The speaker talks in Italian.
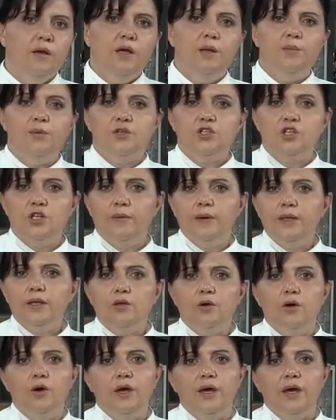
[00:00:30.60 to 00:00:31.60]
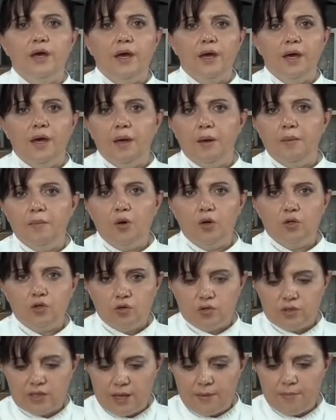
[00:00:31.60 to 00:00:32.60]
Il procedimento è
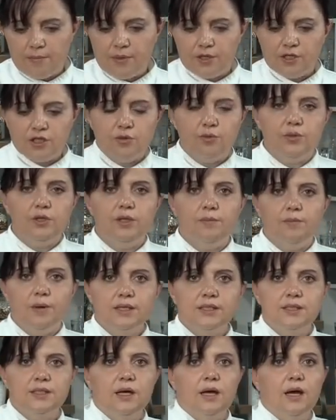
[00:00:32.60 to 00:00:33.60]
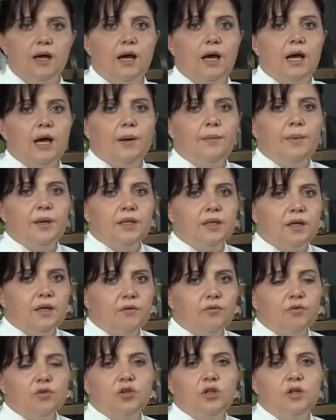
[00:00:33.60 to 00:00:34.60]
molto semplice, quindi basta
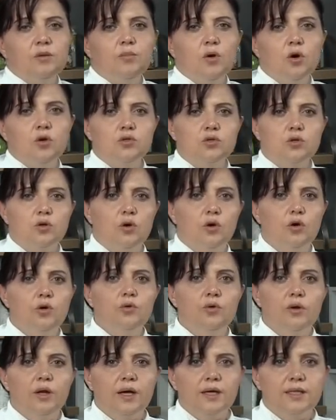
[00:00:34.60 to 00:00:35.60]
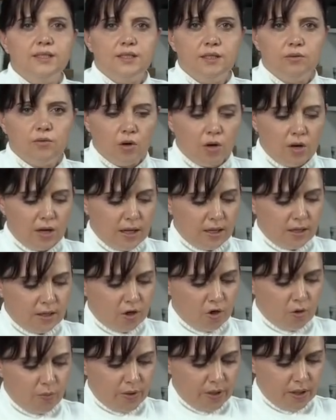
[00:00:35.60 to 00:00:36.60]
mettere i frutti di bosco in una casseruola,
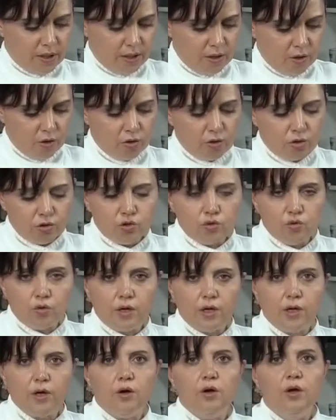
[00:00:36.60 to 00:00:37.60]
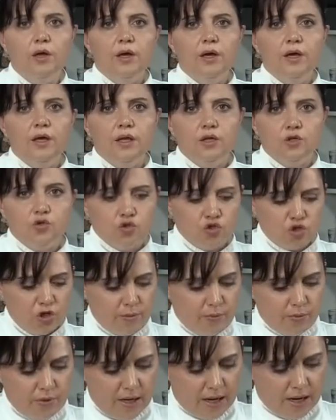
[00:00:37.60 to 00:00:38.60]
ricoprirli con lo zucchero e
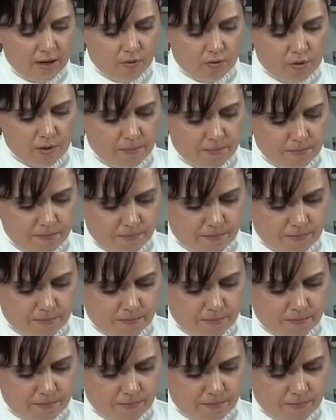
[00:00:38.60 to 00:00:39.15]
aggiungere poi l'acqua.